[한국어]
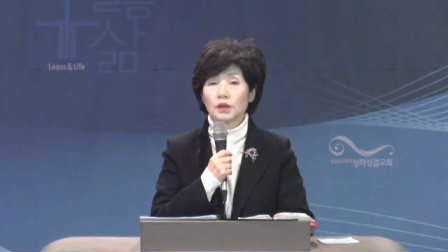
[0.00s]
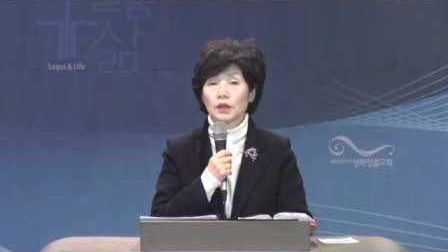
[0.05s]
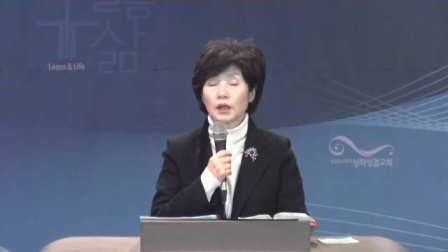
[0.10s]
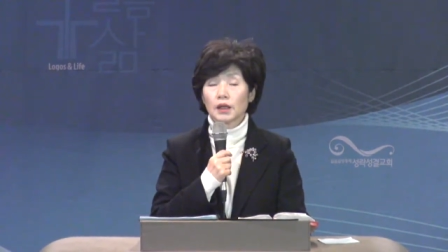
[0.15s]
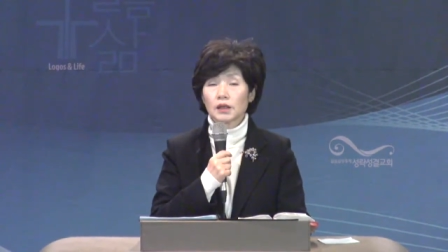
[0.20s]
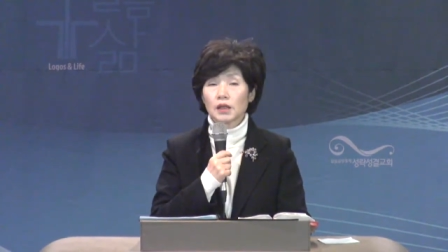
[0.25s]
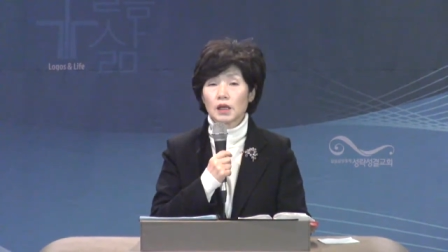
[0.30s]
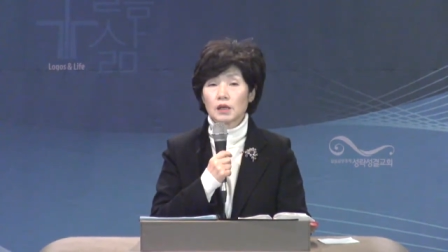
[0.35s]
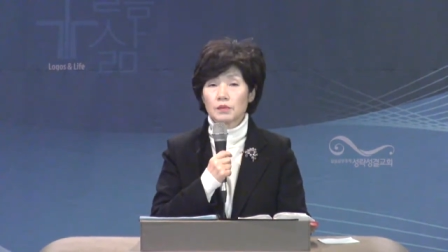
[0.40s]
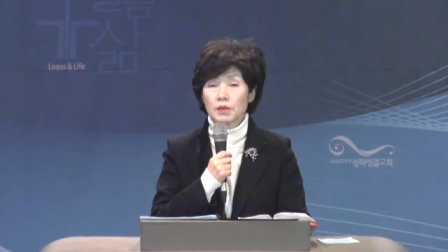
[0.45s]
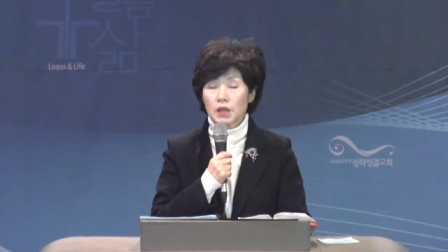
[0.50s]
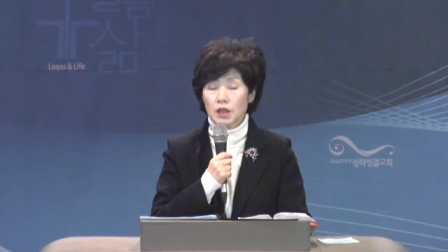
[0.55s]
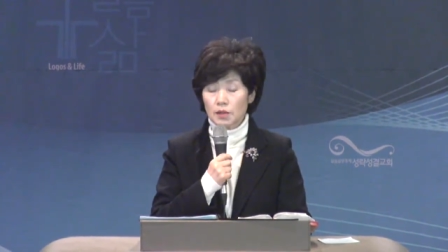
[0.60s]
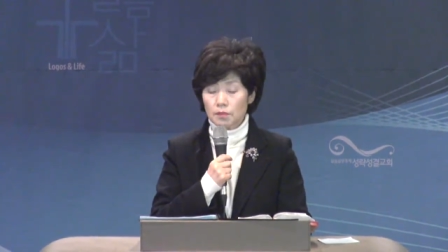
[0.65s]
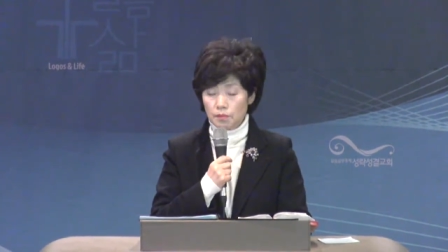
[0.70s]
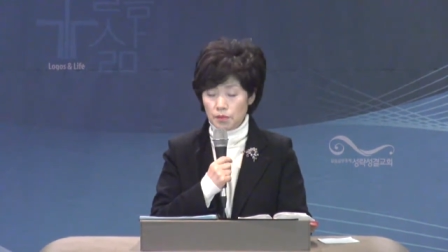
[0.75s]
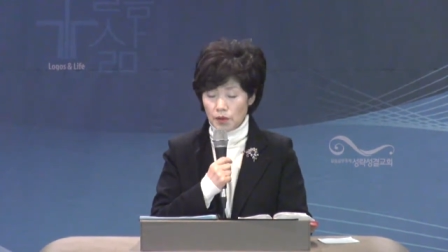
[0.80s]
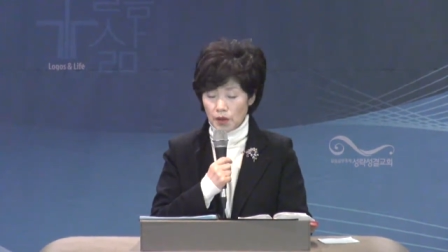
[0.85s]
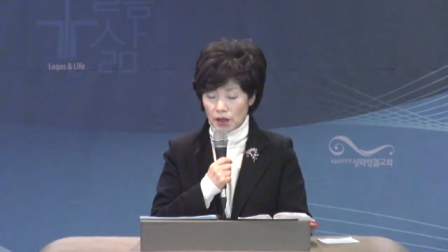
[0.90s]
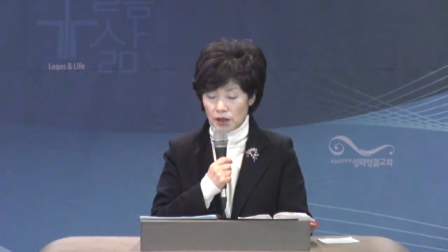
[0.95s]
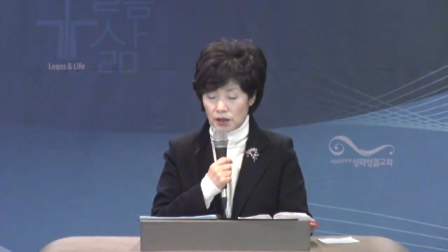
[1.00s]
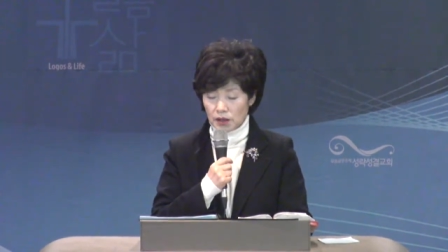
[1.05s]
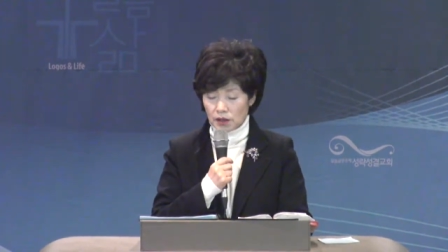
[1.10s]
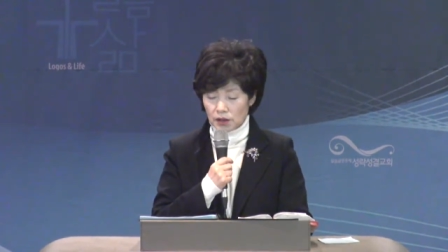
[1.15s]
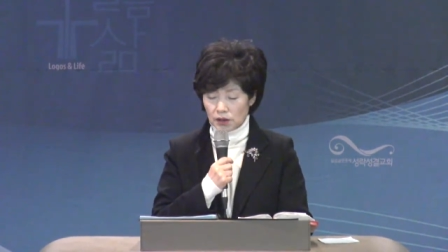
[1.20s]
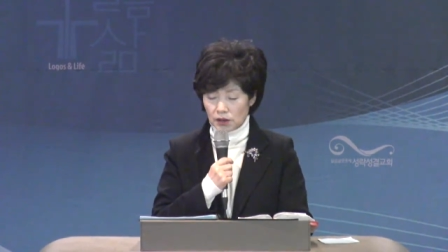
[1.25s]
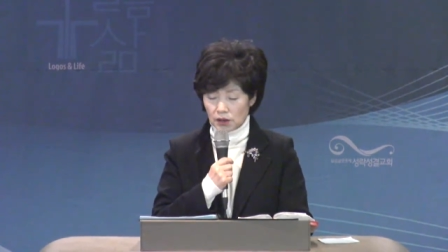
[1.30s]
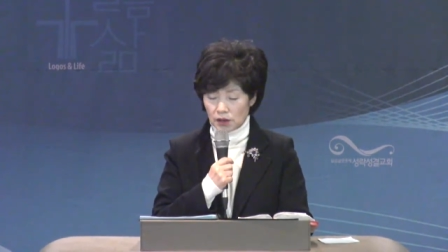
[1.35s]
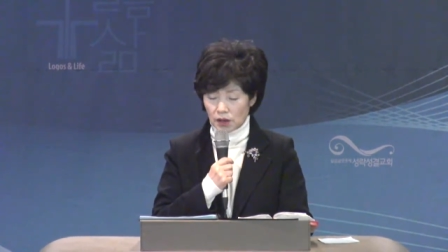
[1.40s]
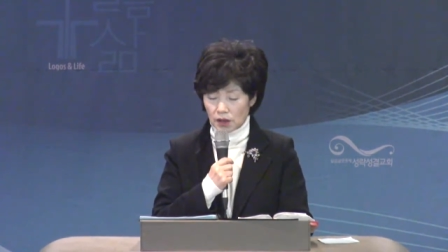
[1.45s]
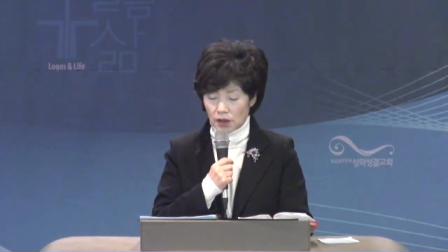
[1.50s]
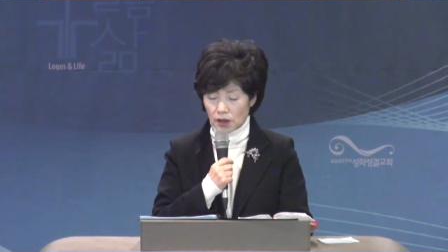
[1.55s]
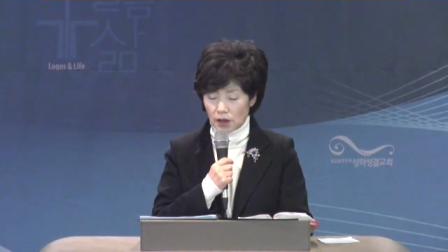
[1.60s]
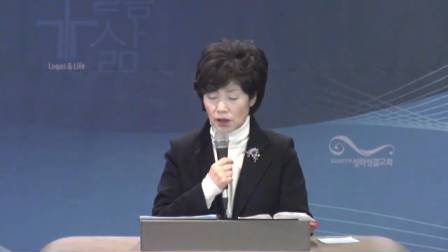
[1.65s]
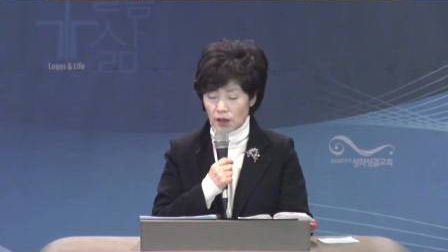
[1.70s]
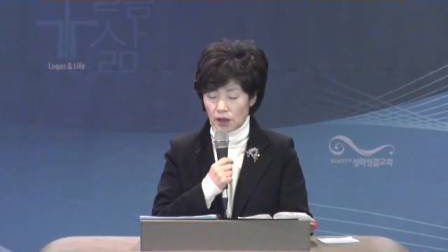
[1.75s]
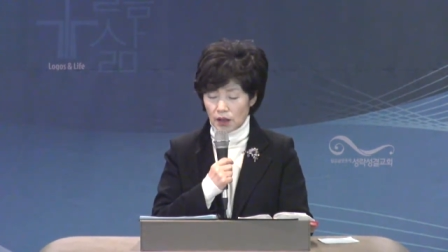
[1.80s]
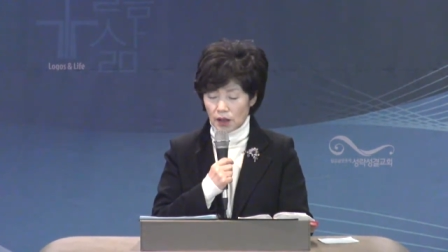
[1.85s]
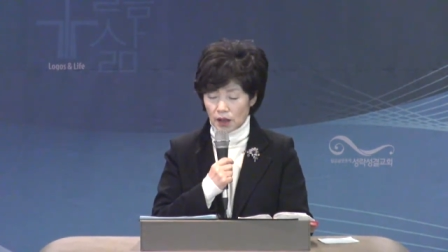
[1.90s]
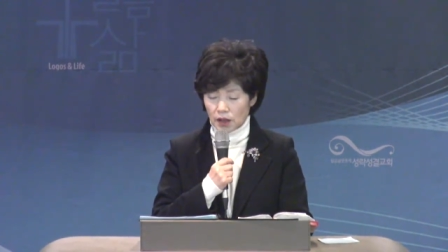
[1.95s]
하나님이 기뻐하시는
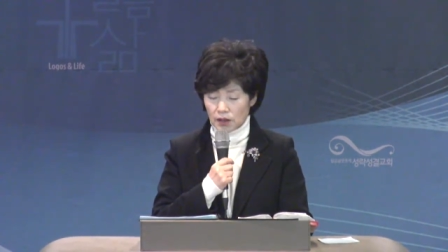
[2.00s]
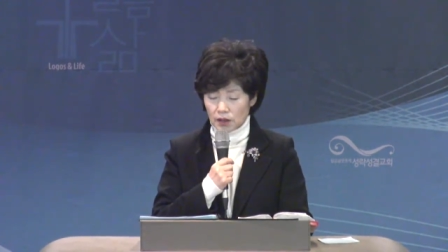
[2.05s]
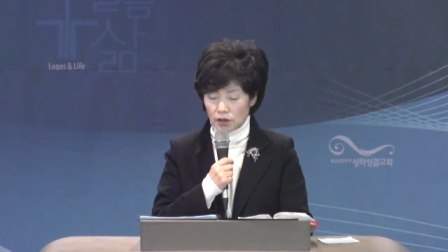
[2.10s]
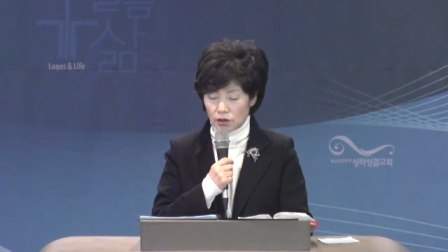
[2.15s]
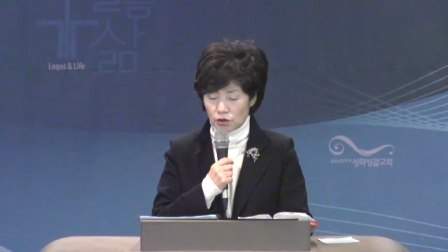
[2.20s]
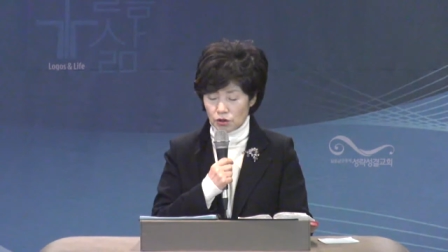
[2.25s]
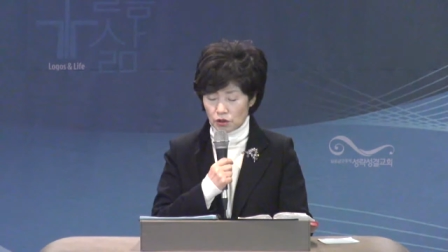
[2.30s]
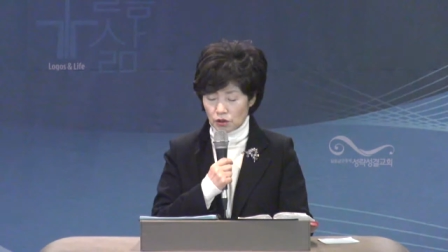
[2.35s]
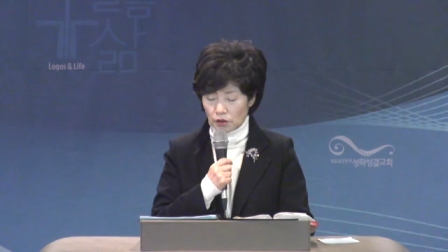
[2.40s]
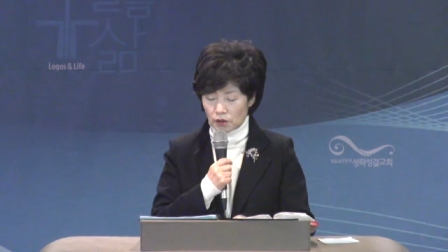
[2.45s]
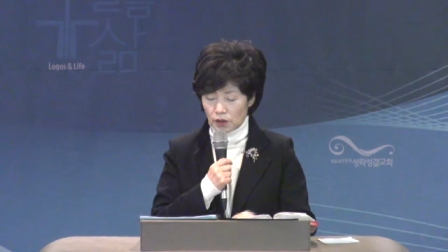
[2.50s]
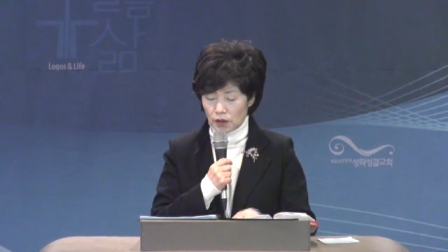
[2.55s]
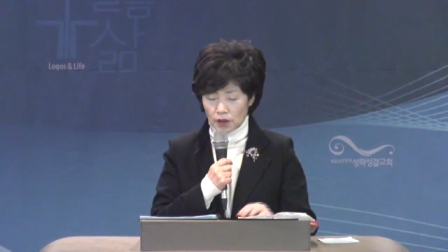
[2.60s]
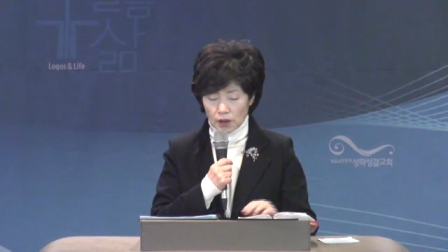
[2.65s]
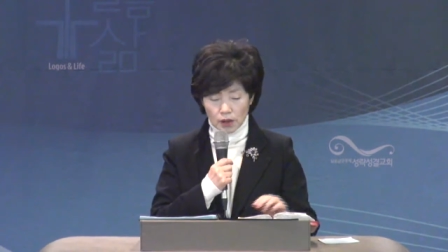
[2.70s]
일이 아니지요.